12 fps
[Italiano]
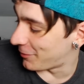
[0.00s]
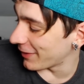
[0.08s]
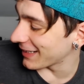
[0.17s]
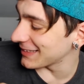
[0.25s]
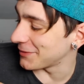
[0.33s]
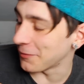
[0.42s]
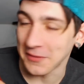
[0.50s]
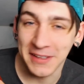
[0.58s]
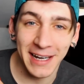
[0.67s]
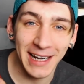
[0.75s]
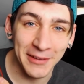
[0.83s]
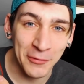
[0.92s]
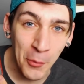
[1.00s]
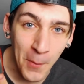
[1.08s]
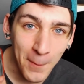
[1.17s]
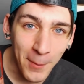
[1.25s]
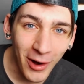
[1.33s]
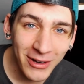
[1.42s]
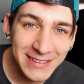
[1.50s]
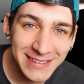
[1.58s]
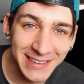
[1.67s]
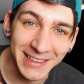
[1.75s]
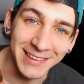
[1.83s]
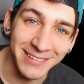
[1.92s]
E poi ragazzi mi avete regalato un
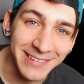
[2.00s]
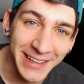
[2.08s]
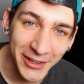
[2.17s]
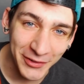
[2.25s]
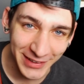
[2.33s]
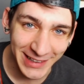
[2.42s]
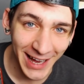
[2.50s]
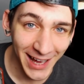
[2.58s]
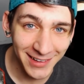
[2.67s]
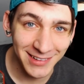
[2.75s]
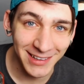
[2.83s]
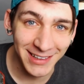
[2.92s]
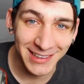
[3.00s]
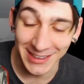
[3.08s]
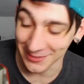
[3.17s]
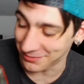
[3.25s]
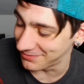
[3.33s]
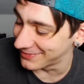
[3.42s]
box intero di carte, che